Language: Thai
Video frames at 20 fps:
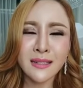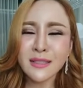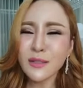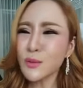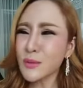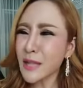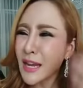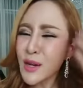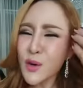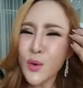
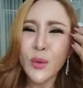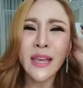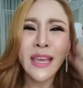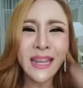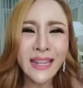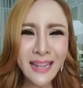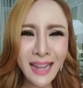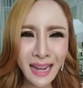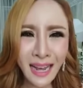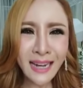จะให้หนูคิ
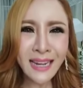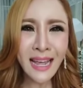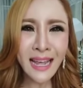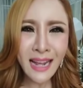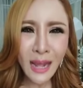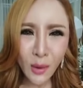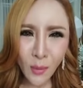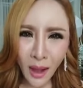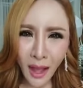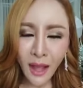ดอย่างนั้นได้
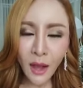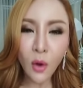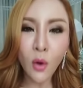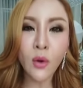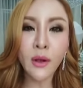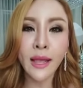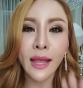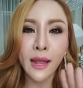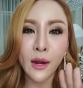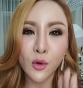ไงวะ โอ
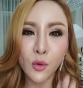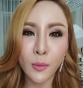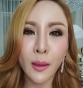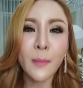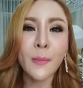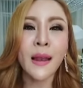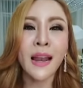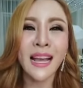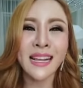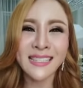เคลูกไม่
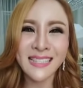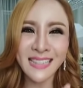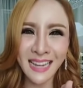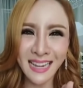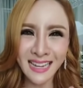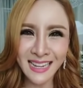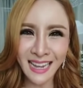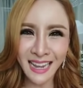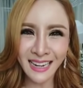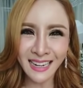เป็นไรใจ
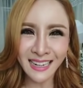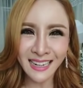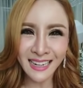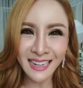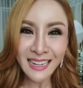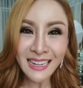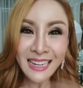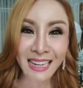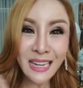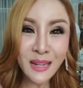เย็น
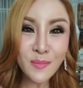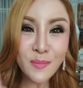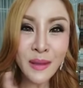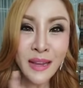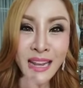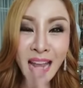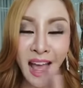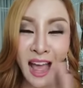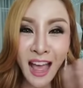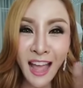คิดไม่
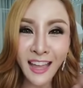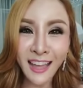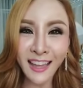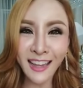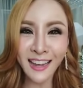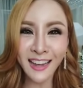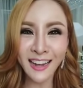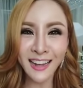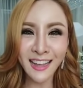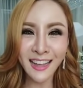ได้
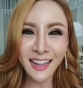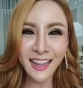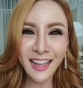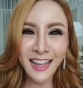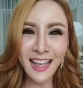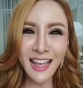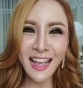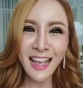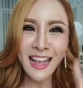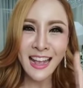
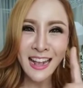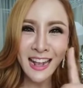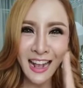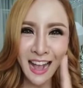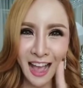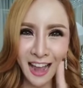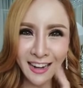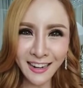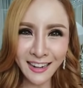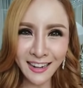
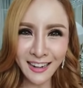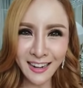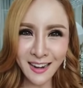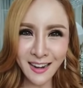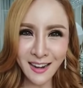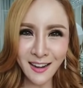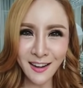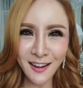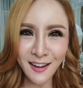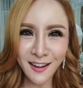งั้น
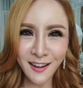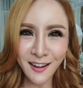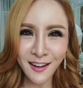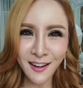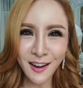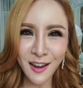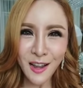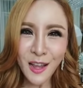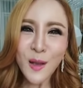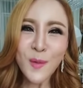
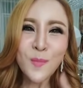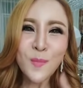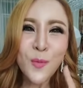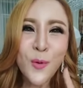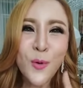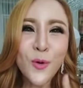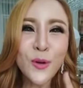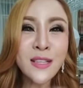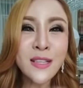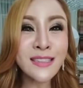
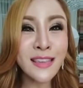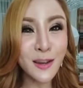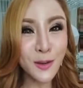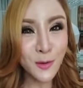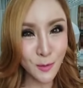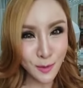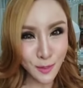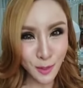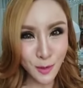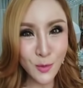พูดสนุ
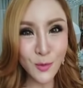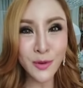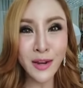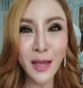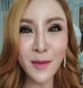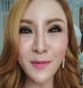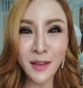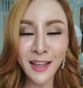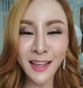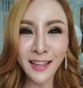กสนุกได้
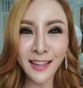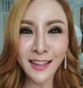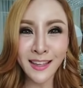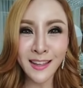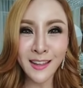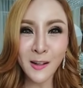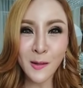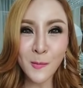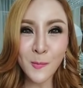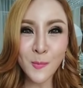ไหม
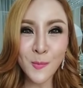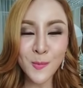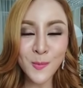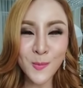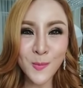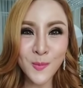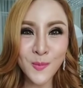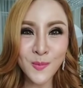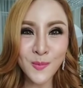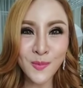
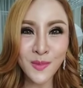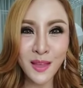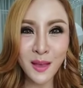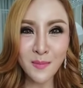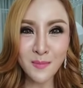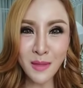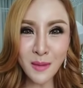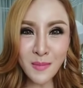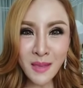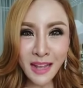
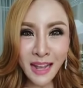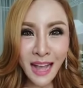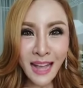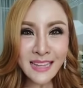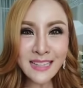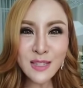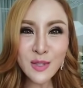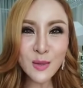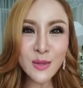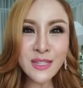ไม่มีใคร
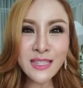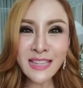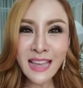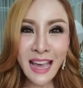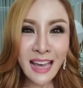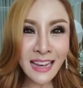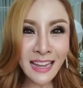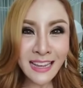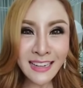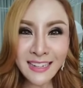สูญเสีย
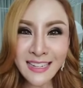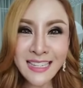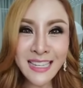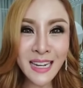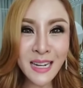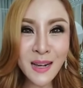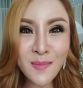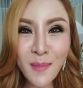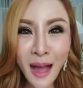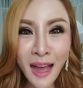อะไรเลยสัก
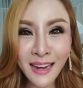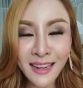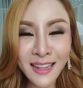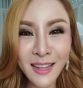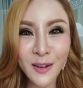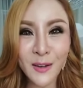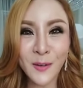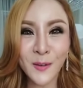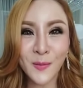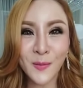กระบาทเดียว